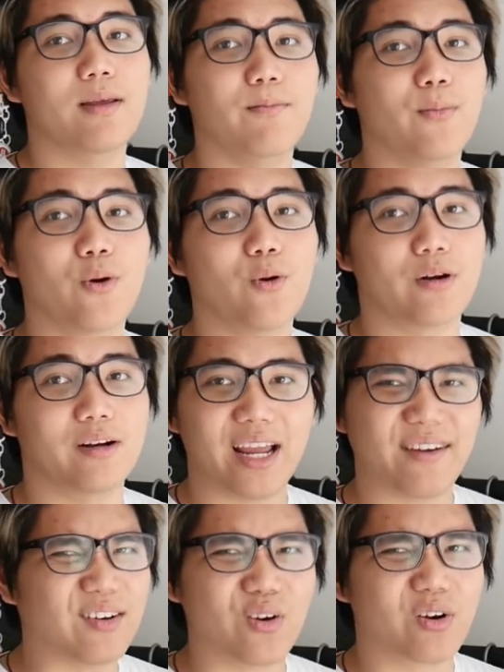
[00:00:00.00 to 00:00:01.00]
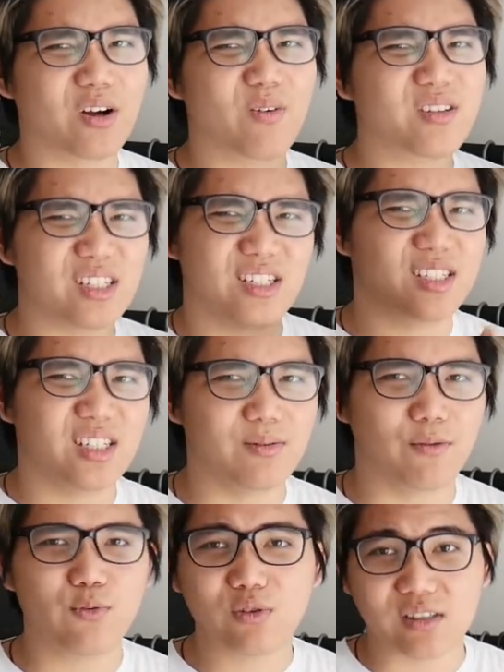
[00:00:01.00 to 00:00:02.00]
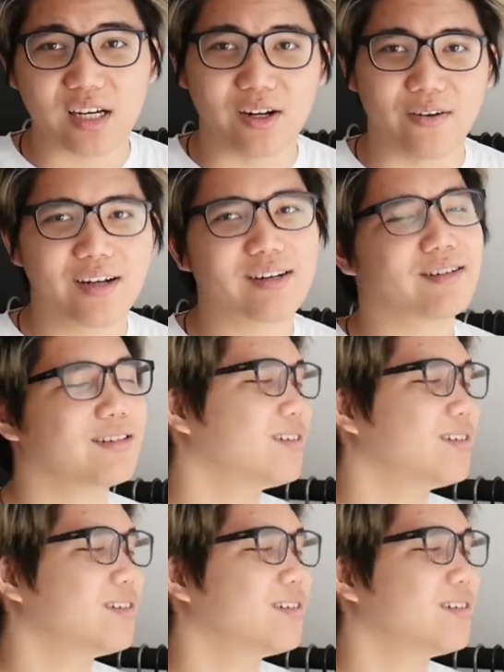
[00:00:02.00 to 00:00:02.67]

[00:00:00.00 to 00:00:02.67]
mua luôn ngay và luôn, không có chần chừ một phút giây nào hết.